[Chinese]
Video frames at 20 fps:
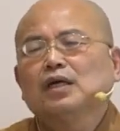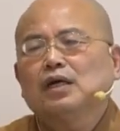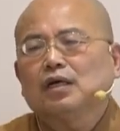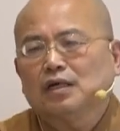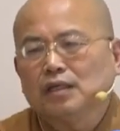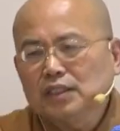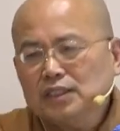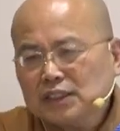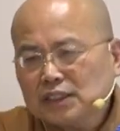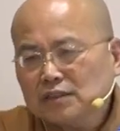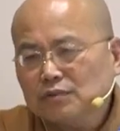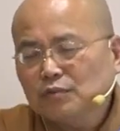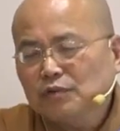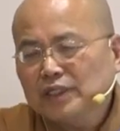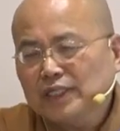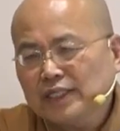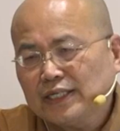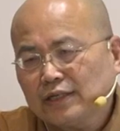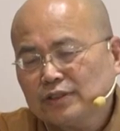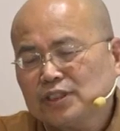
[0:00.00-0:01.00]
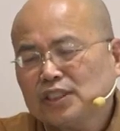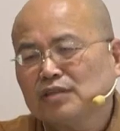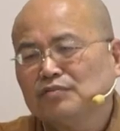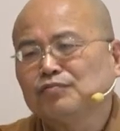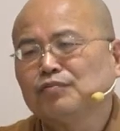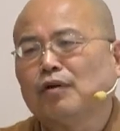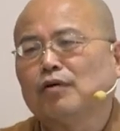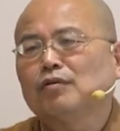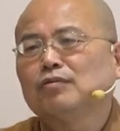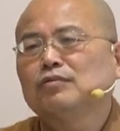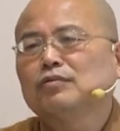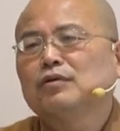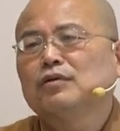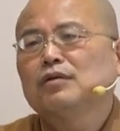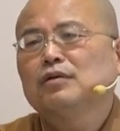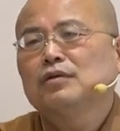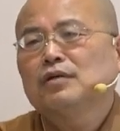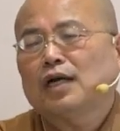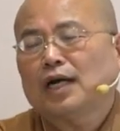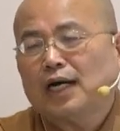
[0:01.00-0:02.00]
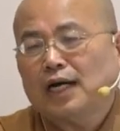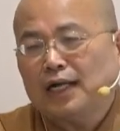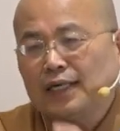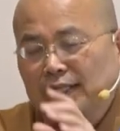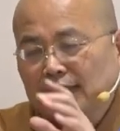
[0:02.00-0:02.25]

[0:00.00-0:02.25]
而是为了要成佛啊。